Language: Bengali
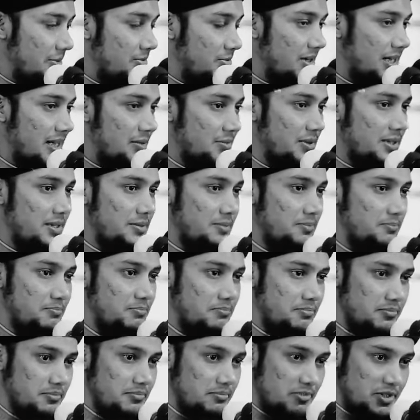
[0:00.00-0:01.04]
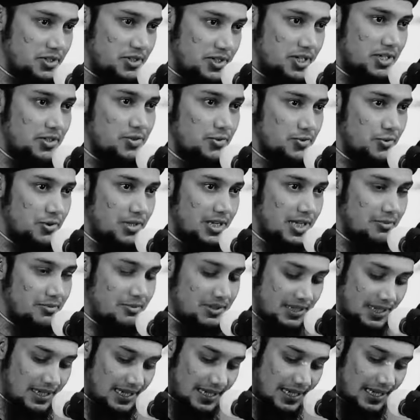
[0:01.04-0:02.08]
এবং আমি বিশ্বাস করি
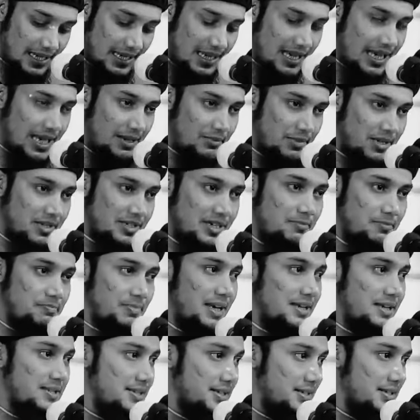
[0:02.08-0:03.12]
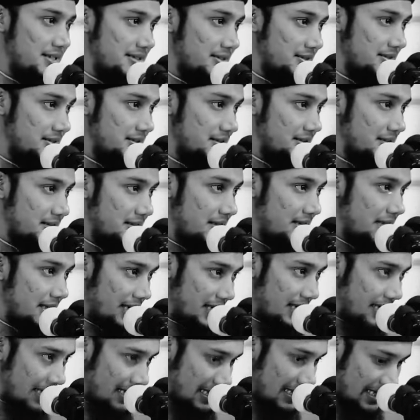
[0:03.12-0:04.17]
আমি আমি যা পেয়েছি
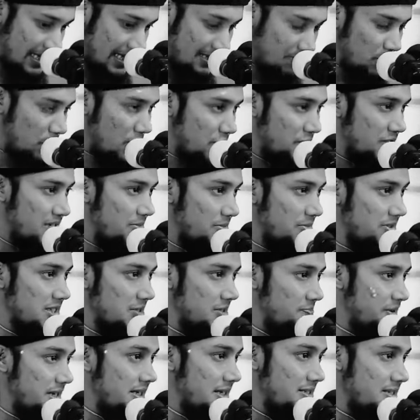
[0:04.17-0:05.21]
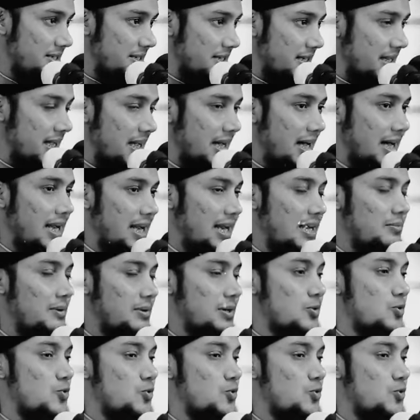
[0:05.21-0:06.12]
এই বয়সে আমি যা পেয়েছি আল্লাহ